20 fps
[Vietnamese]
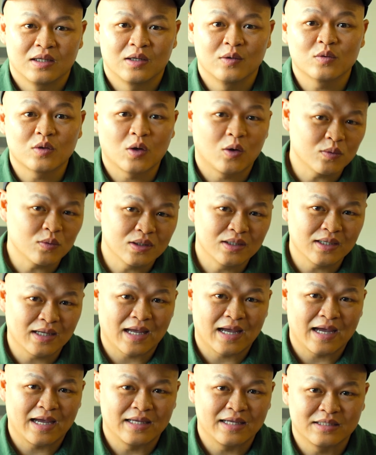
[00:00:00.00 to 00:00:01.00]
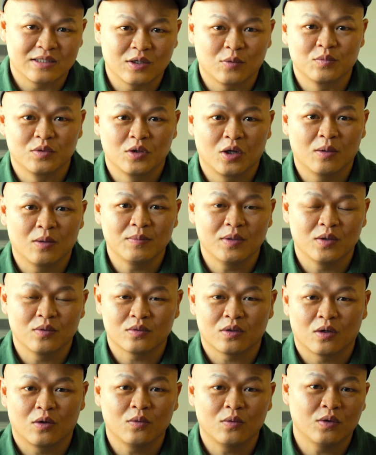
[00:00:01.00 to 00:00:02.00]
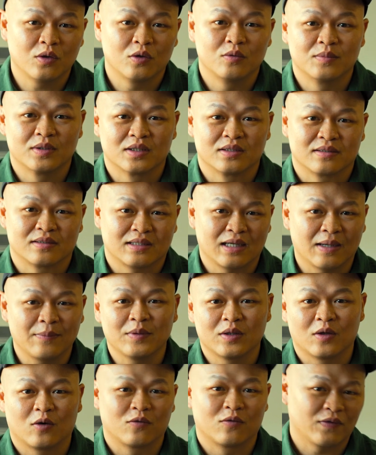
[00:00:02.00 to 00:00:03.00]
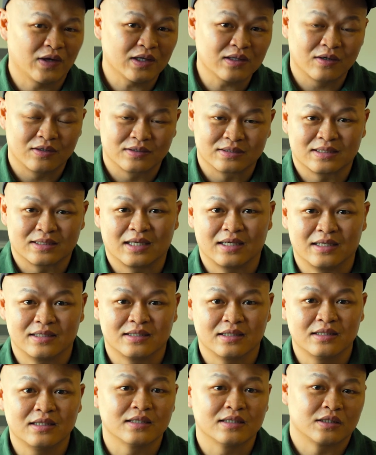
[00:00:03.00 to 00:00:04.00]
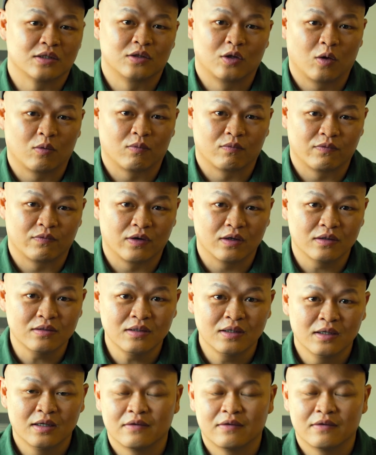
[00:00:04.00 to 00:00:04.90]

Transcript: Yếu tố thứ hai trong nhóm yếu tố Human Capital Factors này chính là trình độ học vấn.